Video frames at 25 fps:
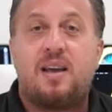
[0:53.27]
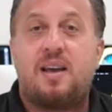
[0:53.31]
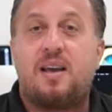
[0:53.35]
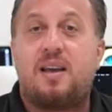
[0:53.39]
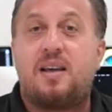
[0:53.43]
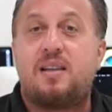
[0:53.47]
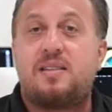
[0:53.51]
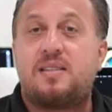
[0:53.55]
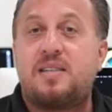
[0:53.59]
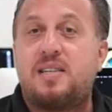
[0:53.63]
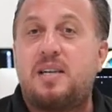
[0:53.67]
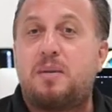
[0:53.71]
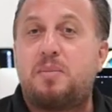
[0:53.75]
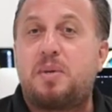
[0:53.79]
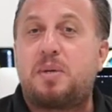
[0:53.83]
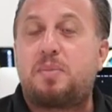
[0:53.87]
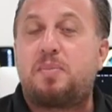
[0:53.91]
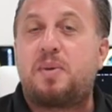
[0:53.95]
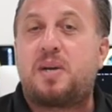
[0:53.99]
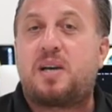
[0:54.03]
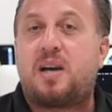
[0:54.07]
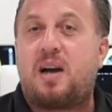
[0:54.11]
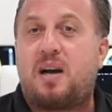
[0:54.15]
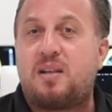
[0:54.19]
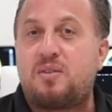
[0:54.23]

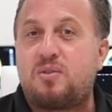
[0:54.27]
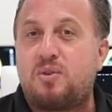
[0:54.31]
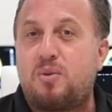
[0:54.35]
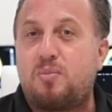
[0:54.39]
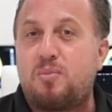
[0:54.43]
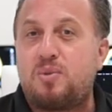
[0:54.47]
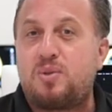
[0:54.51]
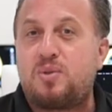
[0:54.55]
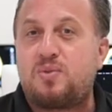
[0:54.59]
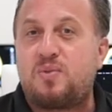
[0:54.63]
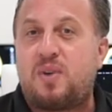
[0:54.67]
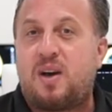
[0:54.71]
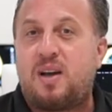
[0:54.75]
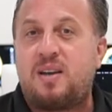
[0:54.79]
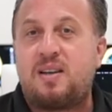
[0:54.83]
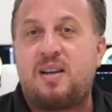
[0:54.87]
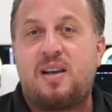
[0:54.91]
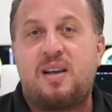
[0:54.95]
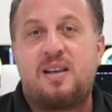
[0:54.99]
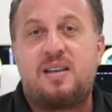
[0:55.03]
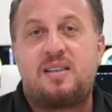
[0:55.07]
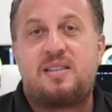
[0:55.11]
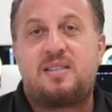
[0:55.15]
Dinamik bir kadromuz var.